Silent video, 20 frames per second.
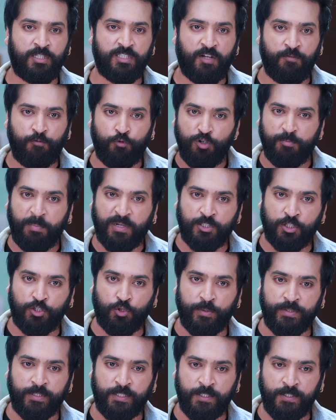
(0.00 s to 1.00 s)
ஆனா என் உள்
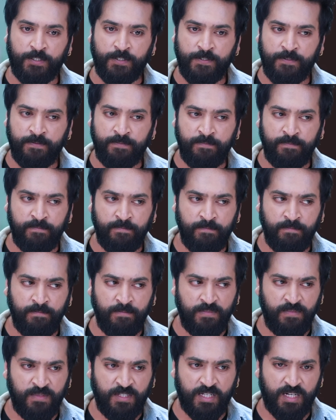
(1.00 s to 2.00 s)
மனச சொல்லுது
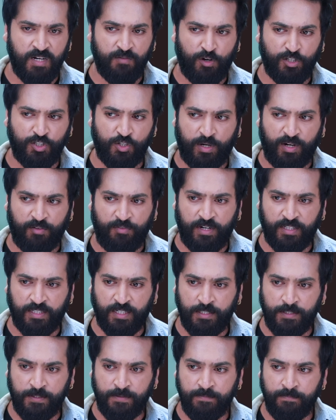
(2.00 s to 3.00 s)
இதெல்லாம் வாசுகி
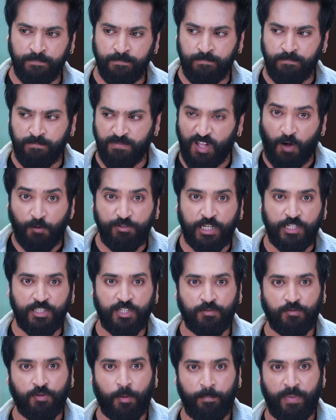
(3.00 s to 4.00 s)
வேலைதான் அவதான்
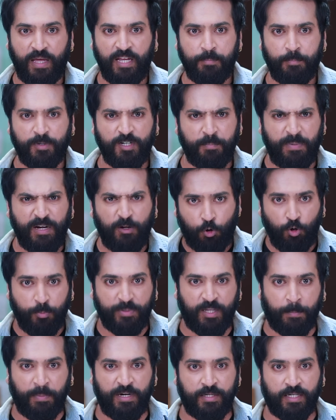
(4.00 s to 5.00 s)
இப்படி ஒரு மெயில போட்டு பெரிய
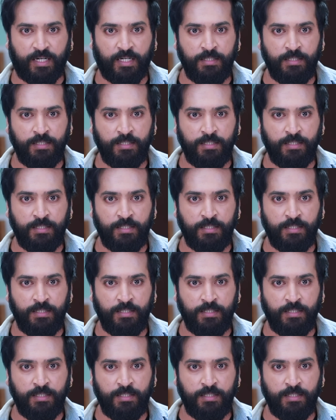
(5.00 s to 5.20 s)
குழப்பம்